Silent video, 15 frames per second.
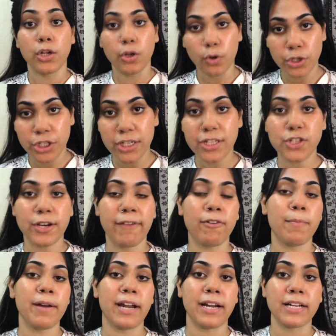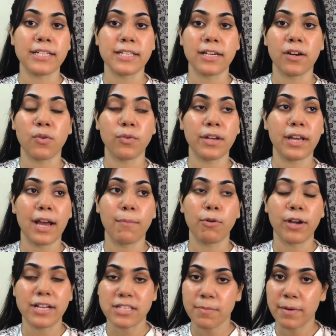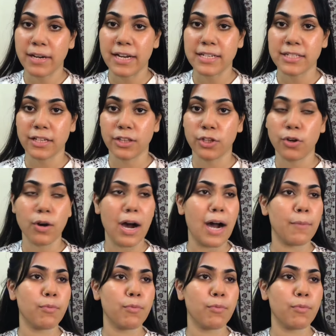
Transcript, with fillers: लोशन जो है वो बनाना सिखाऊंगी कि आप लोग कैसे बना सकते हो